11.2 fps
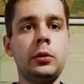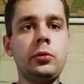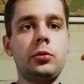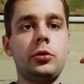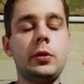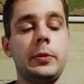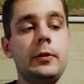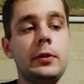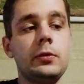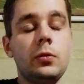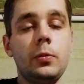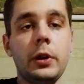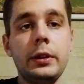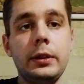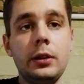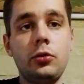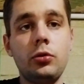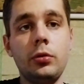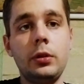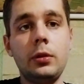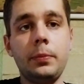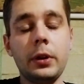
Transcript: Ну что же, я приветствую, братья. Еще один